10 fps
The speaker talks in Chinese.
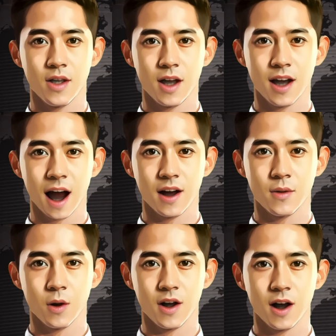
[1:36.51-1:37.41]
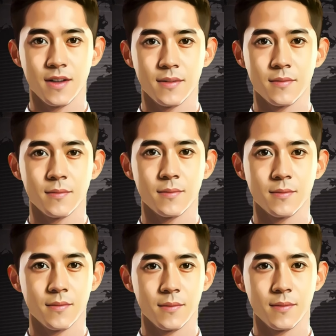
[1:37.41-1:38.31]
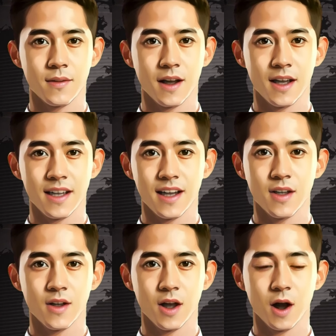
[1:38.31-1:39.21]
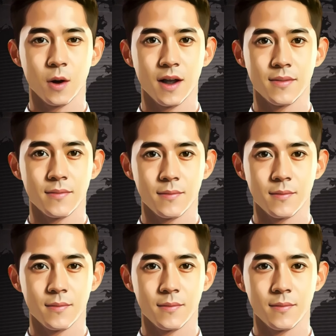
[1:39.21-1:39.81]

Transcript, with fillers: 信和风格。第三则新闻：